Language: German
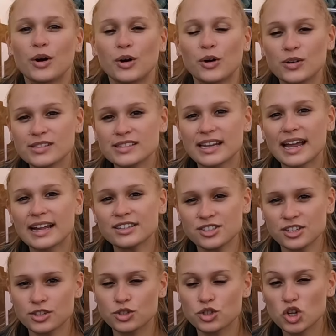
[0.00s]
Unser
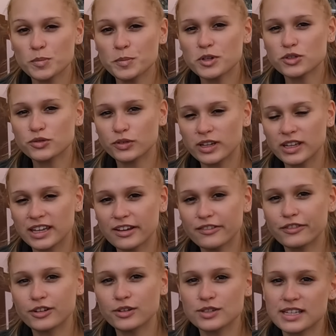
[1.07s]
Nachtisch ist typisch von hier,
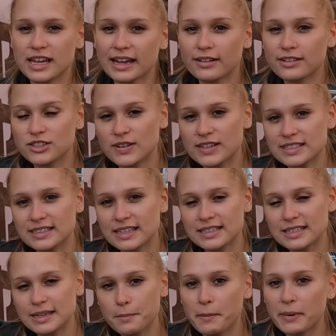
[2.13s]
von Osaka. Und zwar sind das
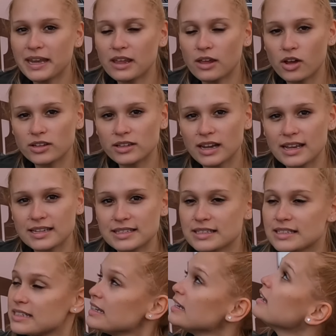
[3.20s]
die Mini-Götter, das
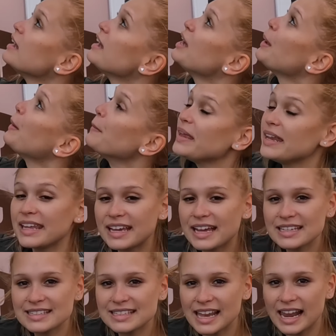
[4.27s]
sind die
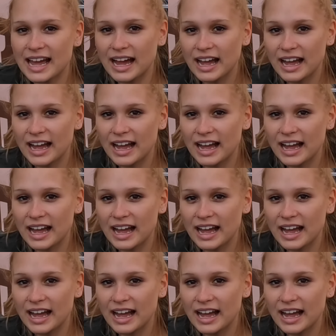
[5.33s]
Mini-Castella.